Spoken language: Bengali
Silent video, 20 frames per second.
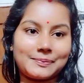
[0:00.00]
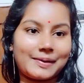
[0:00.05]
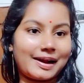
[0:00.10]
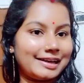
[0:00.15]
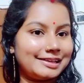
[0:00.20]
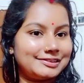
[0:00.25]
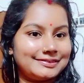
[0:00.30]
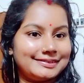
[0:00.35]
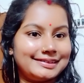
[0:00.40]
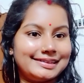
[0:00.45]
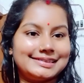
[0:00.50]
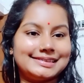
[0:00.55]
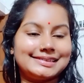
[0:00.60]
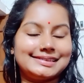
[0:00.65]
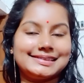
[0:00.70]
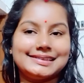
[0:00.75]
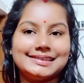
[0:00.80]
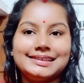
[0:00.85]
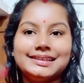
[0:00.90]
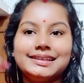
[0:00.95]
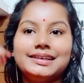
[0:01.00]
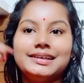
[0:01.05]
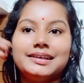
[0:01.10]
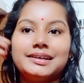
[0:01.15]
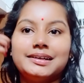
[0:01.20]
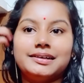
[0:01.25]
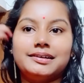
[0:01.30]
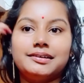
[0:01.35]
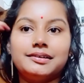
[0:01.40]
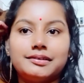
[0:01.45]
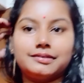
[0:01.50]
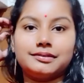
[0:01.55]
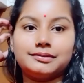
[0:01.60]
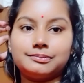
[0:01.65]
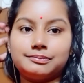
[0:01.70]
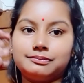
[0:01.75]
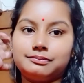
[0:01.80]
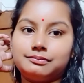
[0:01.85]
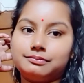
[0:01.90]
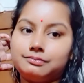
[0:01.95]
আমরা বাড়ি চলে এসেছি
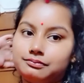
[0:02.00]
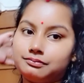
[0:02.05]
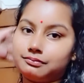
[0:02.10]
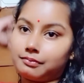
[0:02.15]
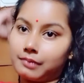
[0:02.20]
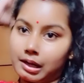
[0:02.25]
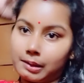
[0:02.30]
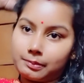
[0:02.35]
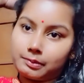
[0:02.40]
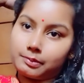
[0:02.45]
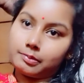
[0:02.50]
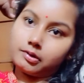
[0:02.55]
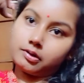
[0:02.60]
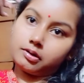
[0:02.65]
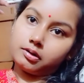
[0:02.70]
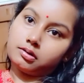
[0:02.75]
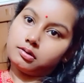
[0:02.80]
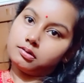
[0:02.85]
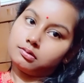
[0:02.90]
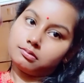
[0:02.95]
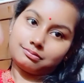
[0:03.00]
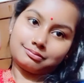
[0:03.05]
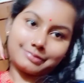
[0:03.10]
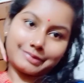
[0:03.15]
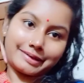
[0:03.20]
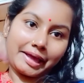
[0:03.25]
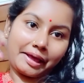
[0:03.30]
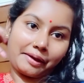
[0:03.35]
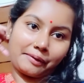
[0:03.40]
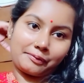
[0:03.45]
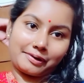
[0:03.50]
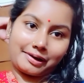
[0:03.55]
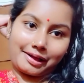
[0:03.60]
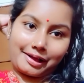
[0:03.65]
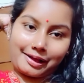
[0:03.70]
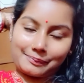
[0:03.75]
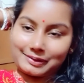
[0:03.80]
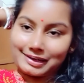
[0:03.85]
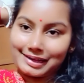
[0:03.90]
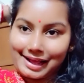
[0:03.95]
মা বাবা গেল
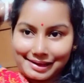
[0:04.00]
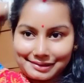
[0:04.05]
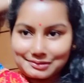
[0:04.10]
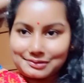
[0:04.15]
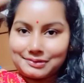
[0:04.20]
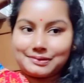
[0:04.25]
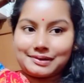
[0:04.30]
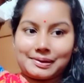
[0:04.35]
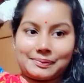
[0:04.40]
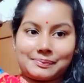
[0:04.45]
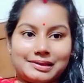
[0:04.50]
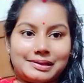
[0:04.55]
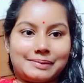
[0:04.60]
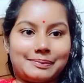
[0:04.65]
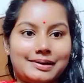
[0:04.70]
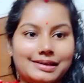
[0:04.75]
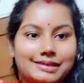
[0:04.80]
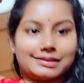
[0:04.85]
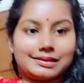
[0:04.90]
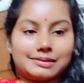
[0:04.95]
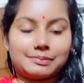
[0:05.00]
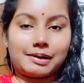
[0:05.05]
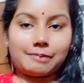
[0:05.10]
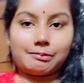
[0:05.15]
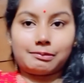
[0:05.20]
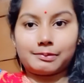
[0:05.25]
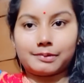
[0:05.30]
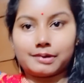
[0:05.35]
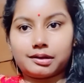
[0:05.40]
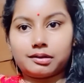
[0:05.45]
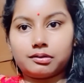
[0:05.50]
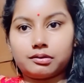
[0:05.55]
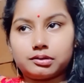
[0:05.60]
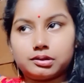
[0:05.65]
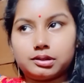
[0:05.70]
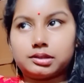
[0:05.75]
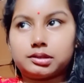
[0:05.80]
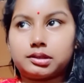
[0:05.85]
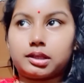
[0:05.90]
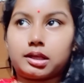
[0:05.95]
না মানে আসলো না আমাদের বাড়িতে মা বাবা
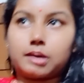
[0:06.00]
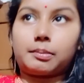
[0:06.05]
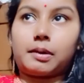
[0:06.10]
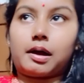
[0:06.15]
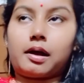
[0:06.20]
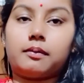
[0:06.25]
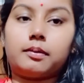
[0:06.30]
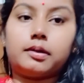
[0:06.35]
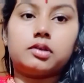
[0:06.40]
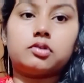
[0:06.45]
ওই দিক থেকে মা